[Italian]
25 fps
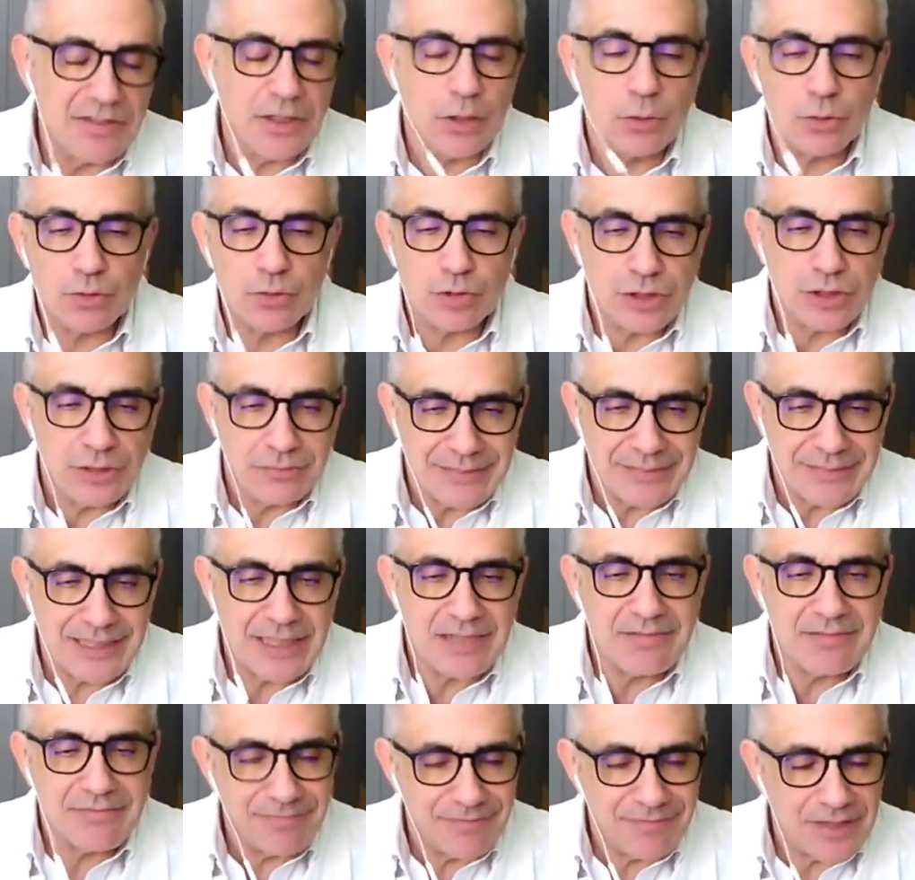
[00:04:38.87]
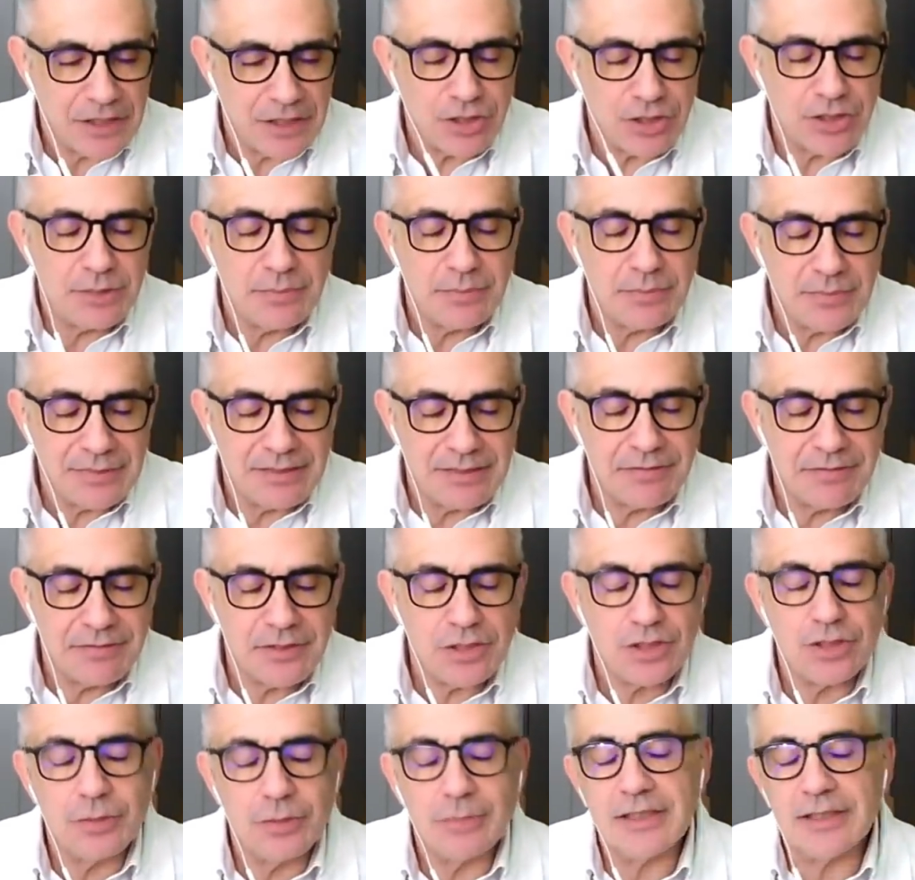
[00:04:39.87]
Quindi sicuramente
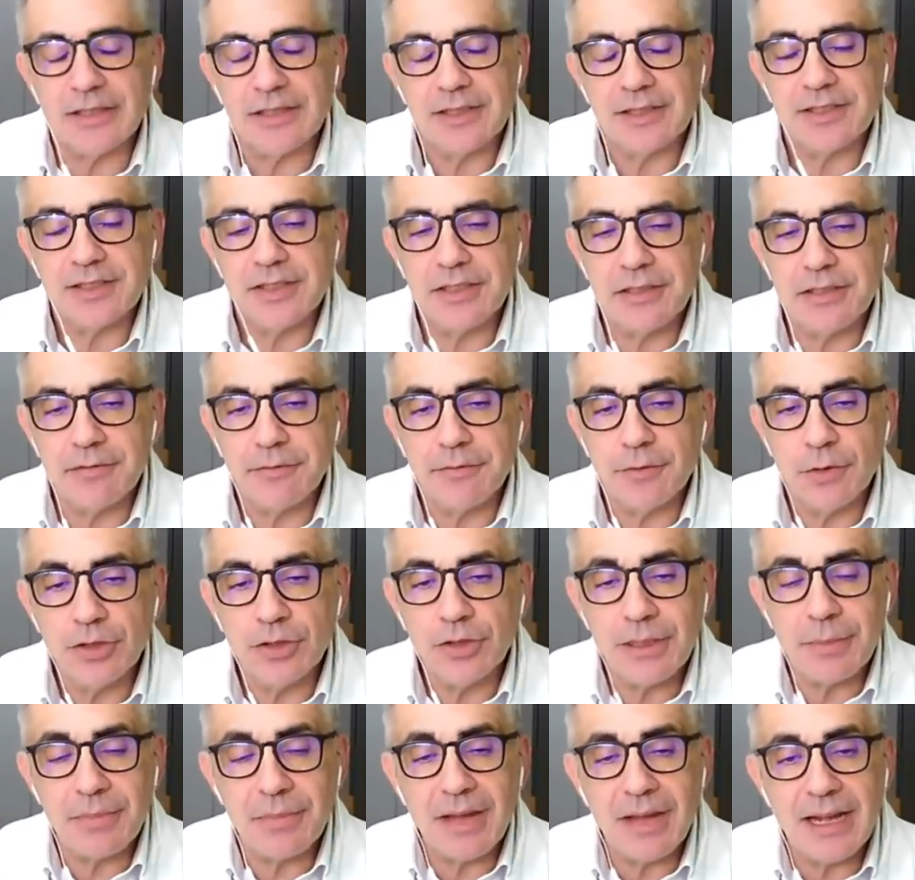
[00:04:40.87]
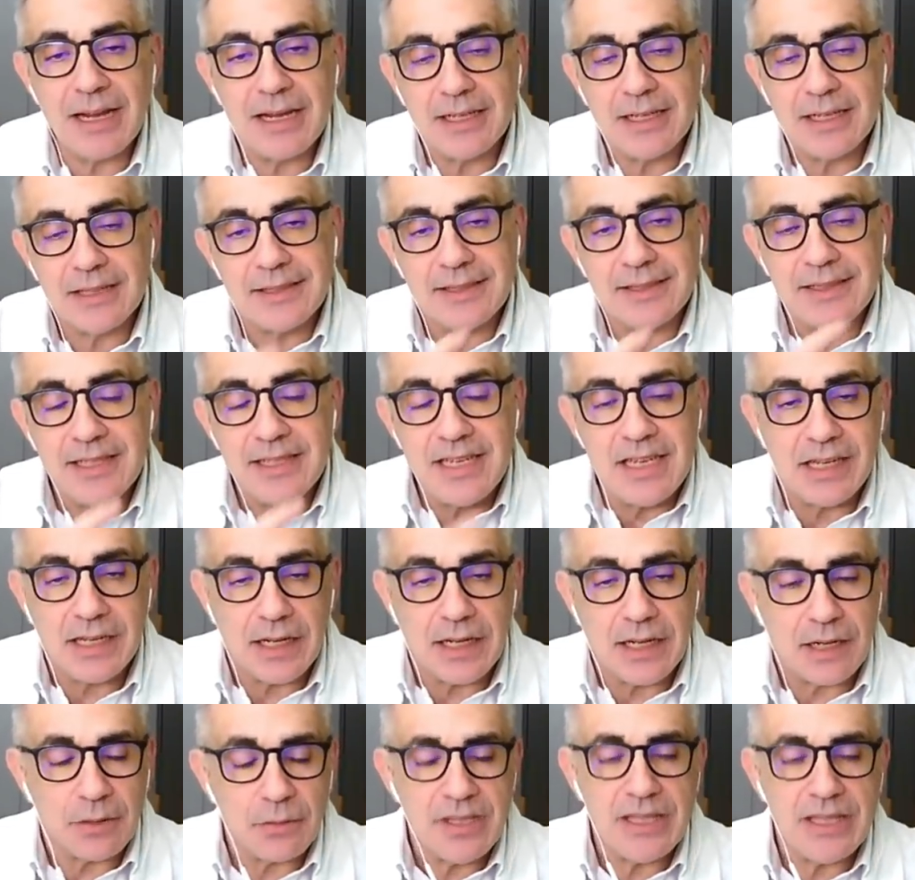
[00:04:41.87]
ben vengano iniziative che favoriscano i
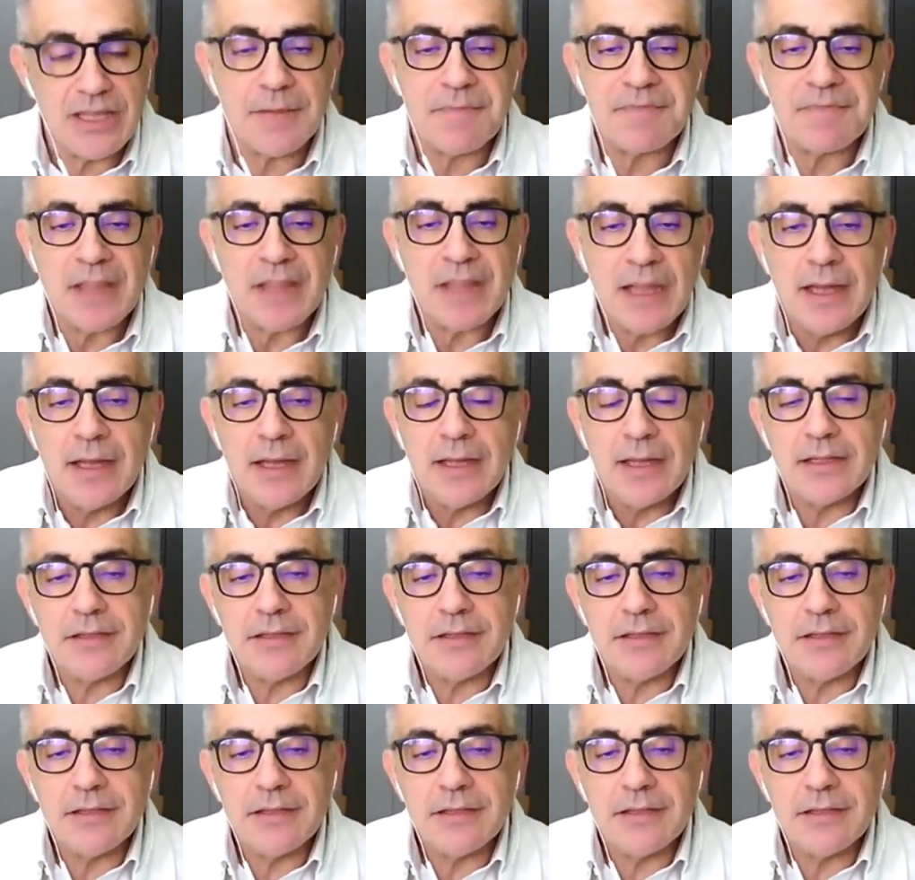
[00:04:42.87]
vaccinati,